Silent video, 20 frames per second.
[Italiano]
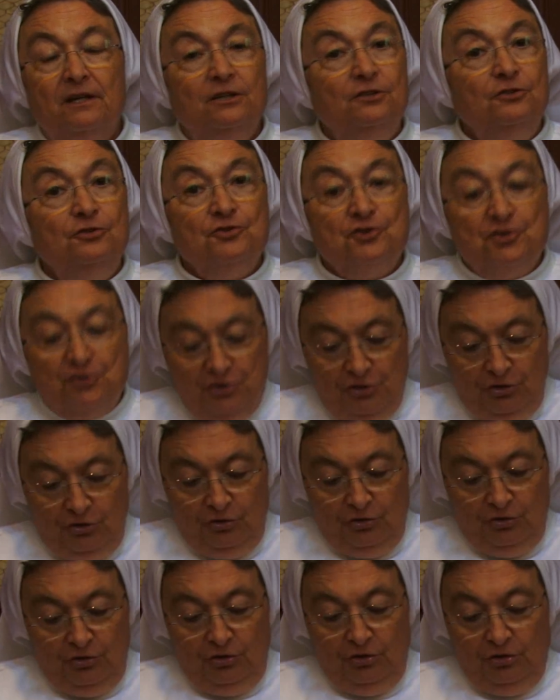non
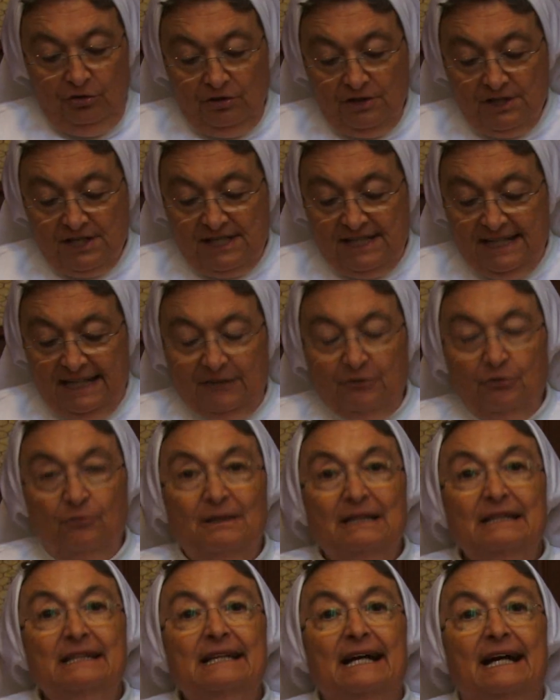sono stato
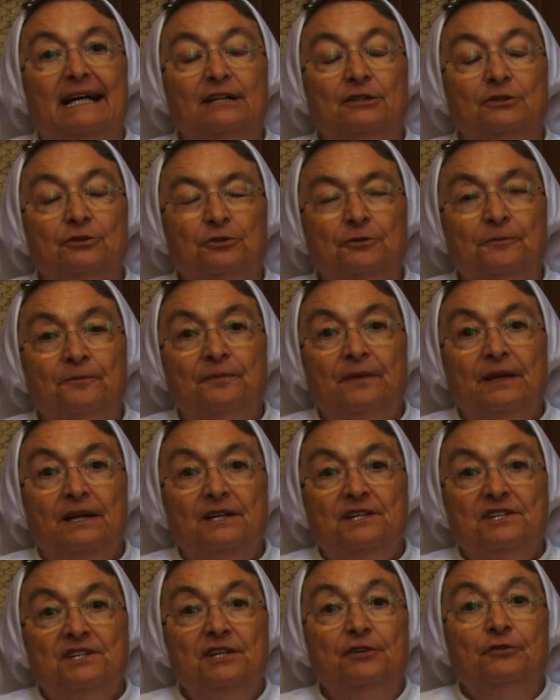mandato
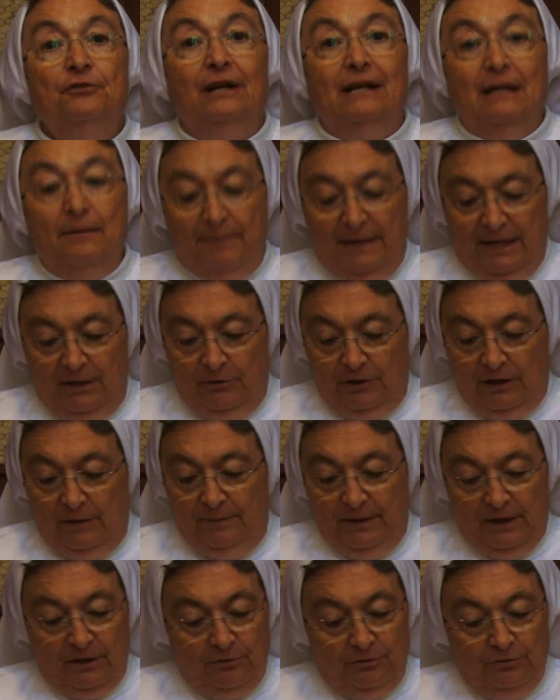se non alle pecore
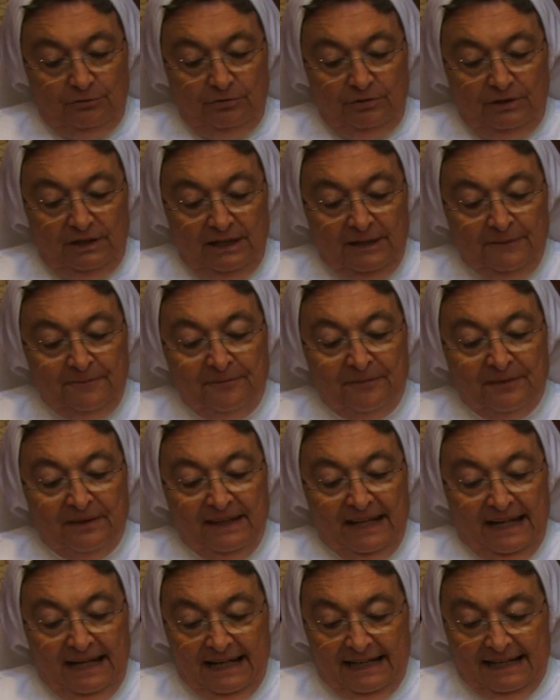perdute
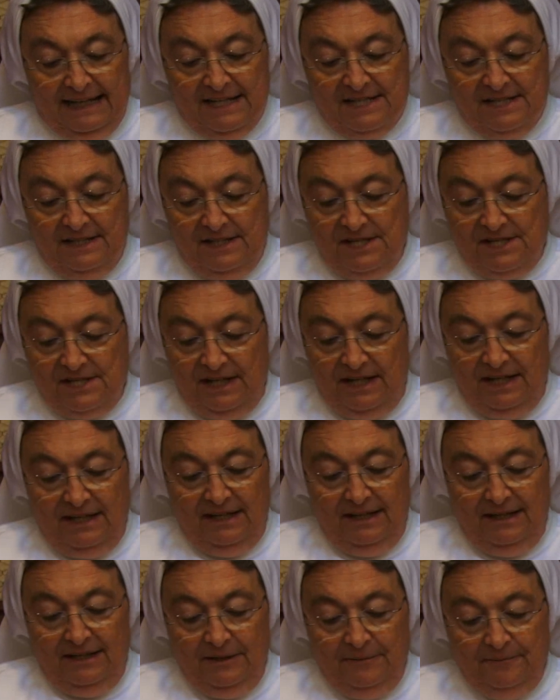della casa di
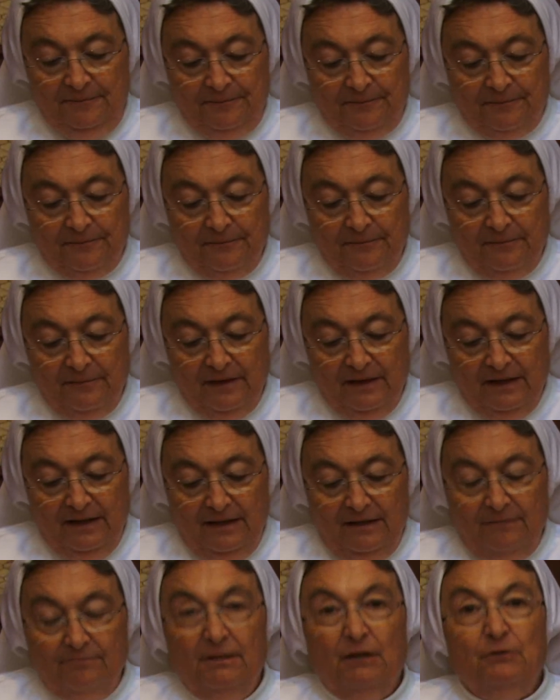Israele.
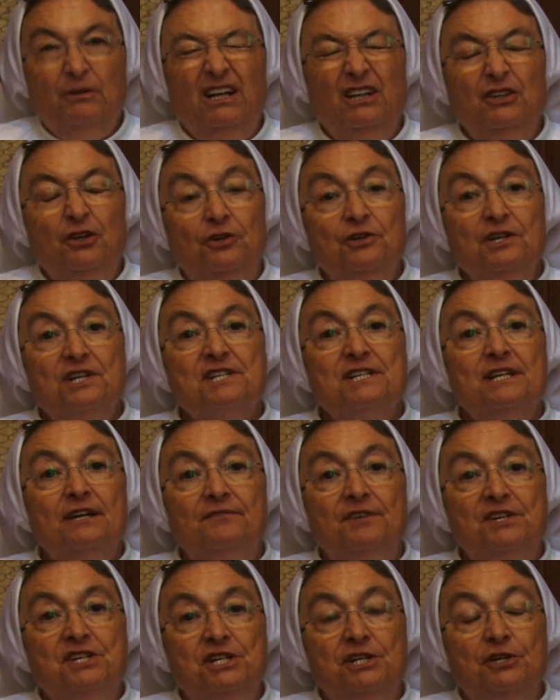Ma quella donna si
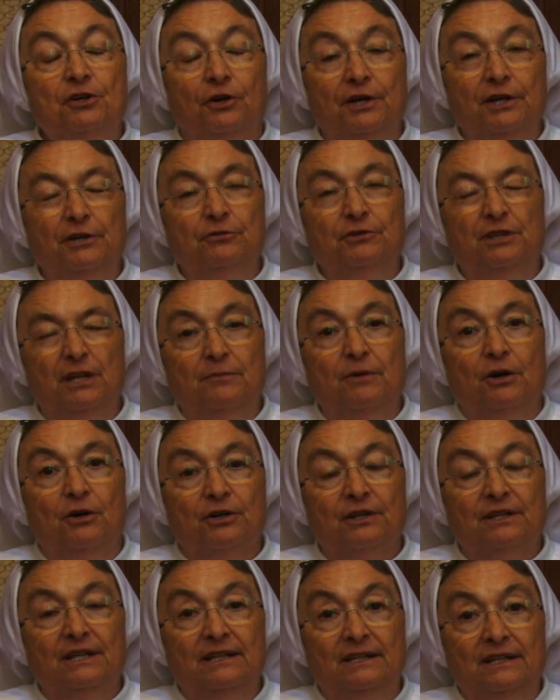avvicinò e non
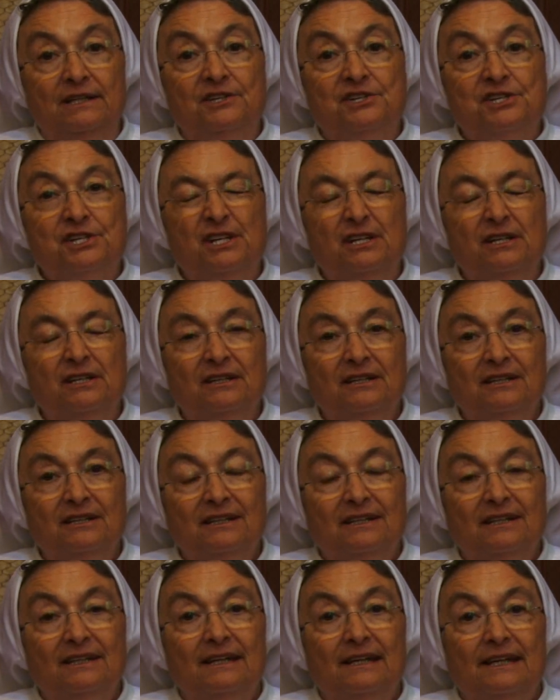demorte, dice,
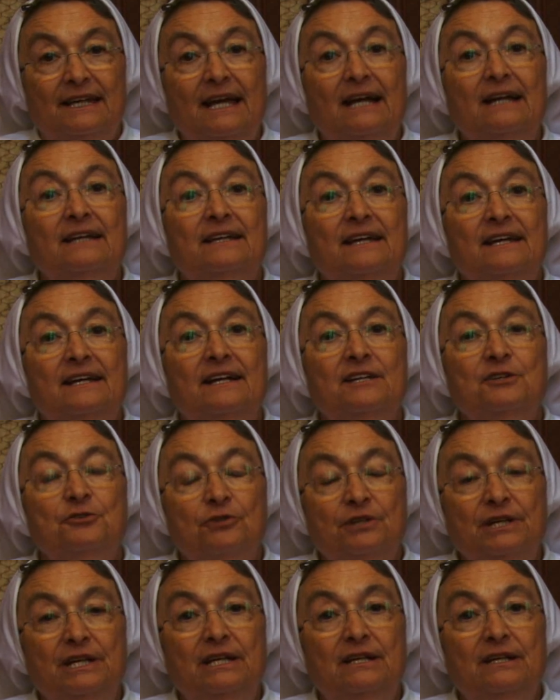che anche i
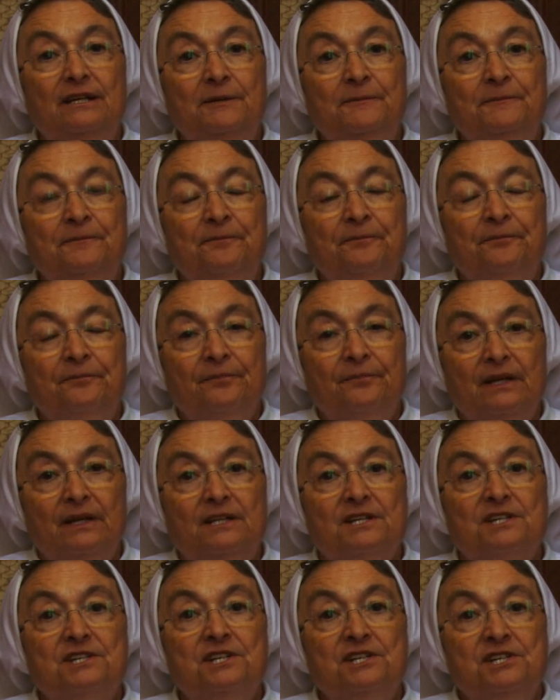cagnolini
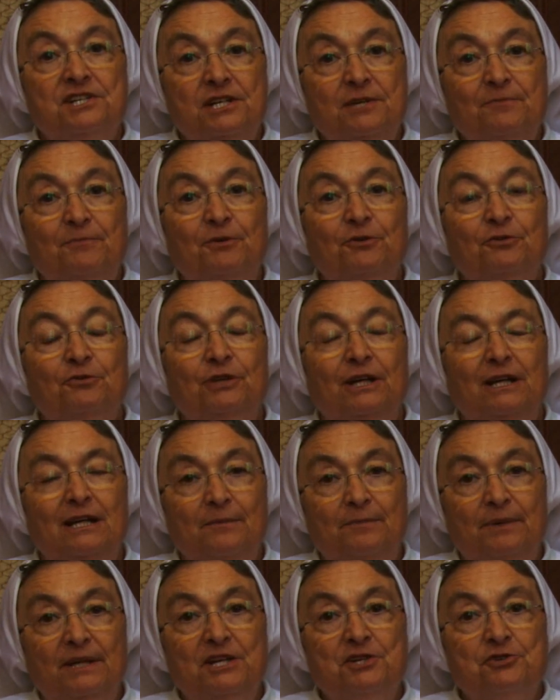si cibano
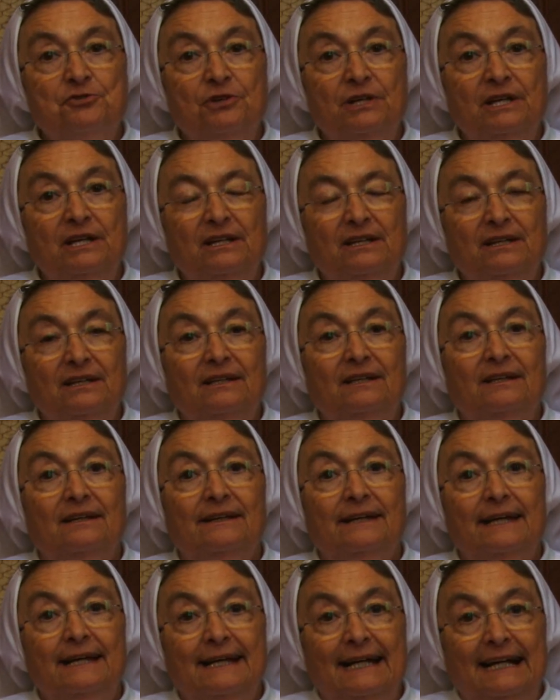dalle briciole
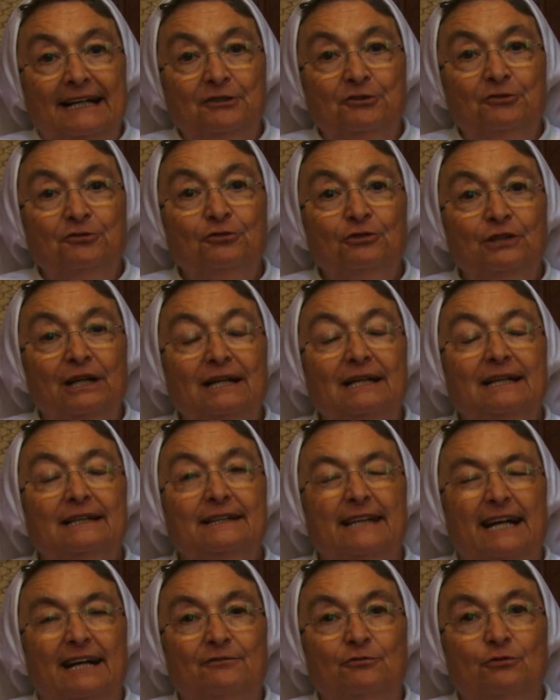che cadono dalla
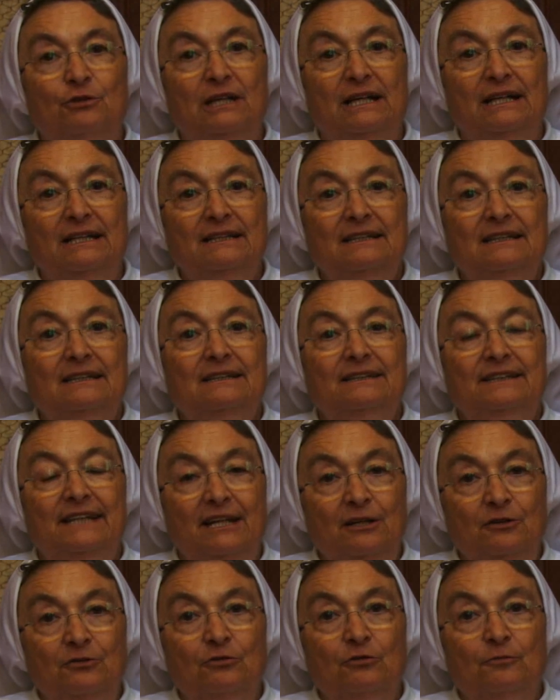tavola
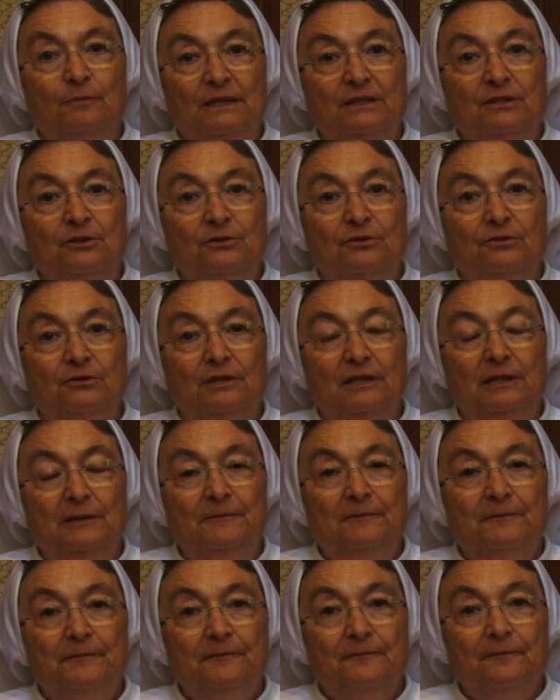dei loro padroni.
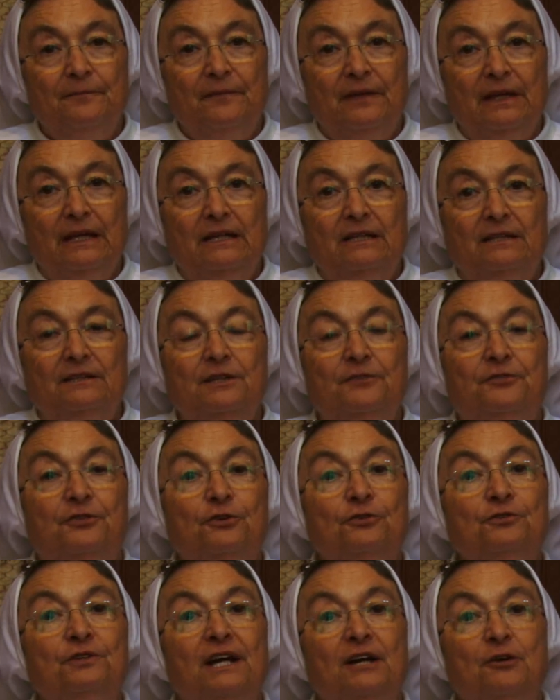Di
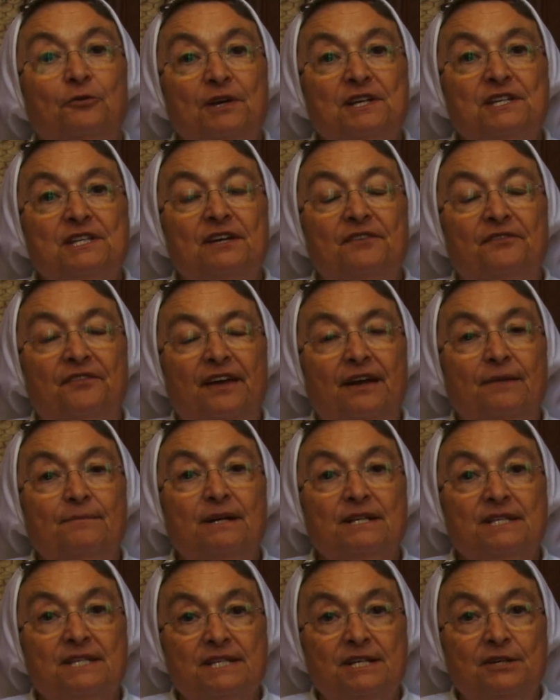fronte a questa
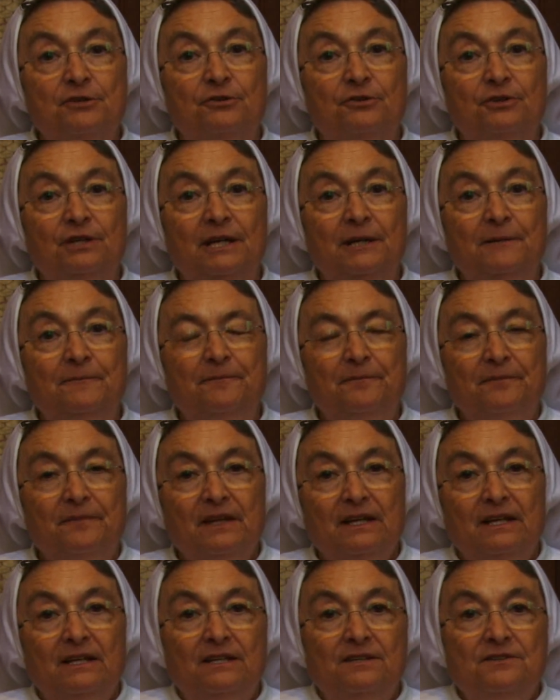affermazione
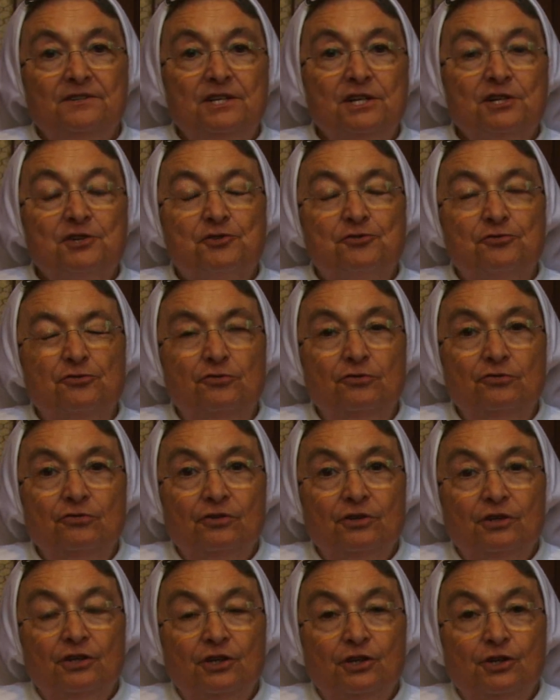
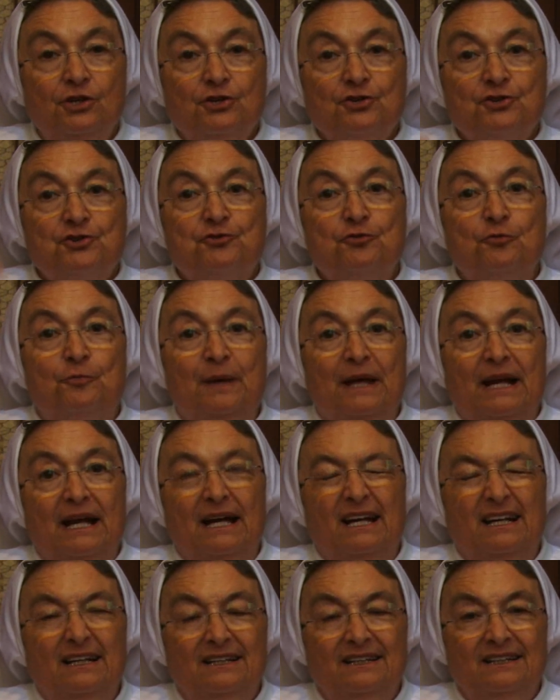Gesù
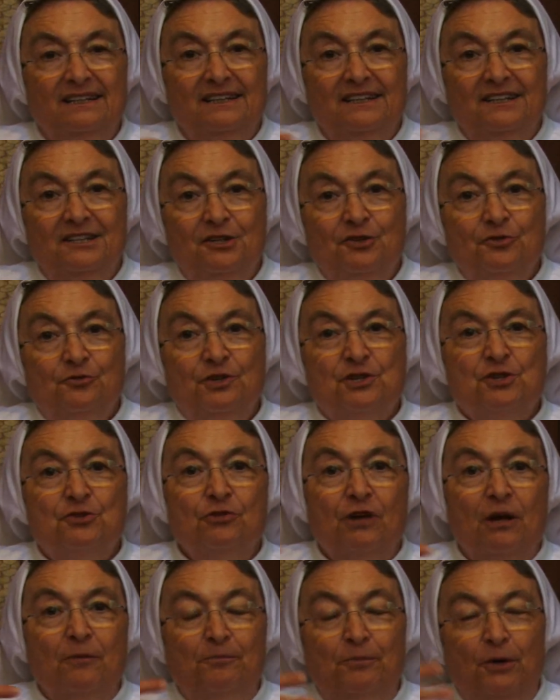supera
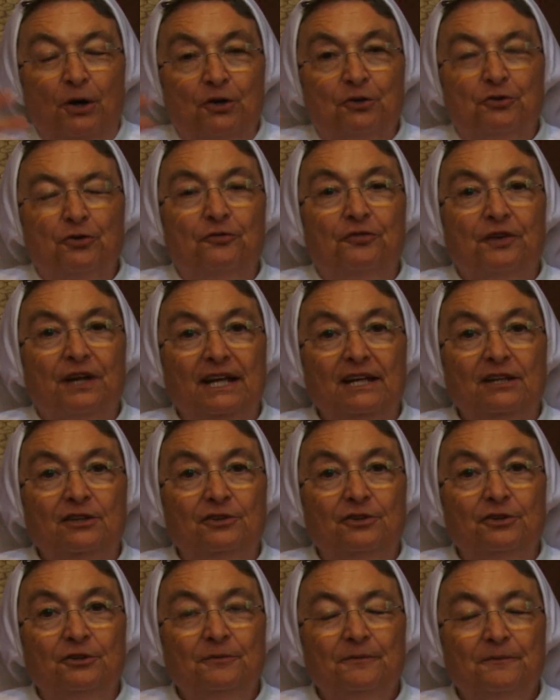questo rapporto
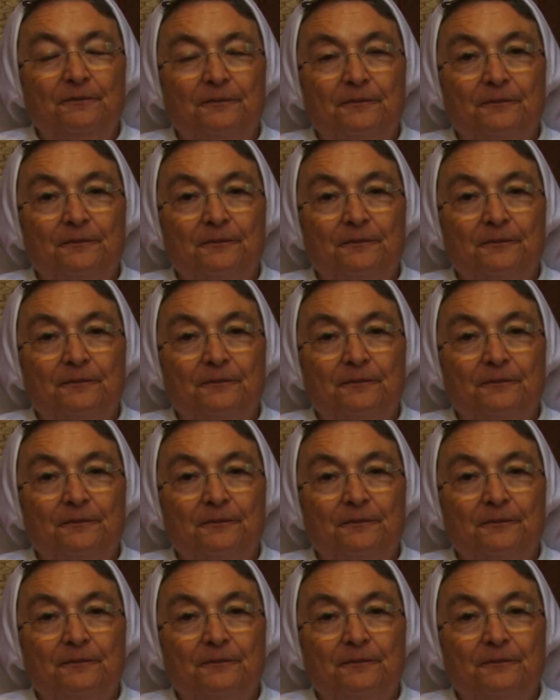freddo